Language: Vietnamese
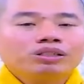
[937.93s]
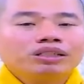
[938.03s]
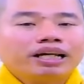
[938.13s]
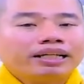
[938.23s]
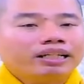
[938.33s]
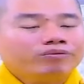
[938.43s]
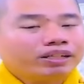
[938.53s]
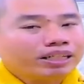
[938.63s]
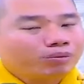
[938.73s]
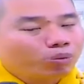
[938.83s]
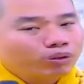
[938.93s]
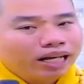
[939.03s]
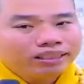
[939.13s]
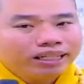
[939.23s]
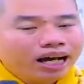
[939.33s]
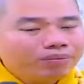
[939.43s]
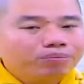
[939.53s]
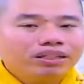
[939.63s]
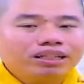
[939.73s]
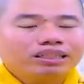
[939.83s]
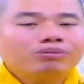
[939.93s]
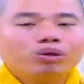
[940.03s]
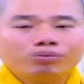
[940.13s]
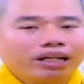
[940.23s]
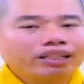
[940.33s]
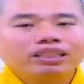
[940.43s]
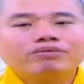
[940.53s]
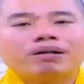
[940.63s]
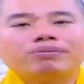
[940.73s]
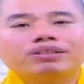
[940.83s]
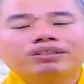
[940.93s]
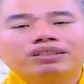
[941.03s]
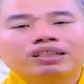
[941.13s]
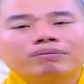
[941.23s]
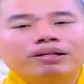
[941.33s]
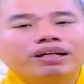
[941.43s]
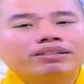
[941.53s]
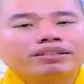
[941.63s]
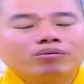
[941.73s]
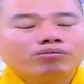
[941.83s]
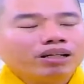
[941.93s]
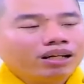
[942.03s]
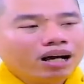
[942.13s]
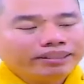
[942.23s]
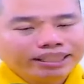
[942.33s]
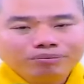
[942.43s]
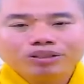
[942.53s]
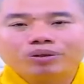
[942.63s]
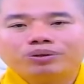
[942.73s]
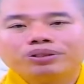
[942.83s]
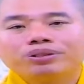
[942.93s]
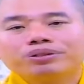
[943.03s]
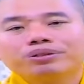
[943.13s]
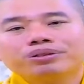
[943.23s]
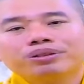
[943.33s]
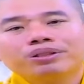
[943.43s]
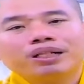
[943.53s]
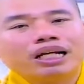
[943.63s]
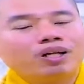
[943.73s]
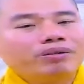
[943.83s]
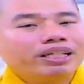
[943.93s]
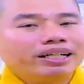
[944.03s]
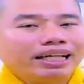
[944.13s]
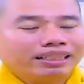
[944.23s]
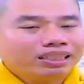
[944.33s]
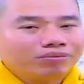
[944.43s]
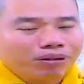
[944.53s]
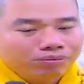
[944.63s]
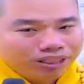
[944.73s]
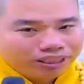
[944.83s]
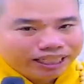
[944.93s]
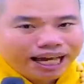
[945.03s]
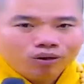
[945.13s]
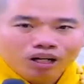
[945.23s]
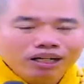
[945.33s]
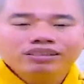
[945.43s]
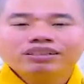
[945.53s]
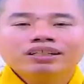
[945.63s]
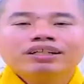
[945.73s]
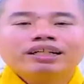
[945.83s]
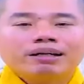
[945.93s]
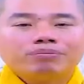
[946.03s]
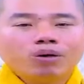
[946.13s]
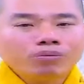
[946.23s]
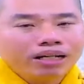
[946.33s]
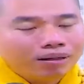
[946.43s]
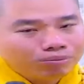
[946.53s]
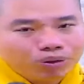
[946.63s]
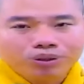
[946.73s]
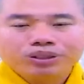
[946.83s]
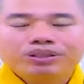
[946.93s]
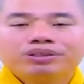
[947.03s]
thì ngài niệm phật gần một tháng thì hết bệnh ngài tiếp tục giảng kinh thuyết pháp nữa bây giờ sống đến hơn 90 tuổi ngài nói bây giờ giảng sanh phẩm gì sẽ cao hơn năm 45 tuổi